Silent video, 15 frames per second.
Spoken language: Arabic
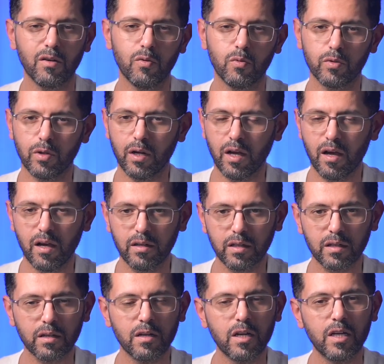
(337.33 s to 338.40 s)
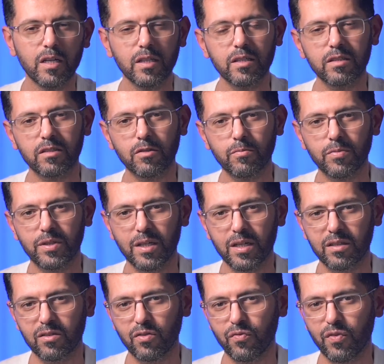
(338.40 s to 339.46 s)
او الغالق
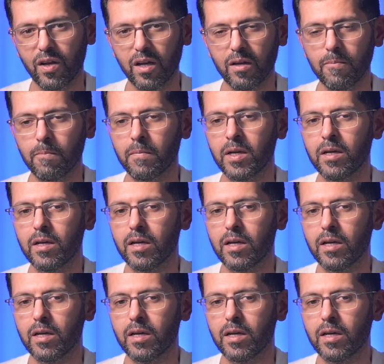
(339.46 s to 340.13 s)
تبدا تفهم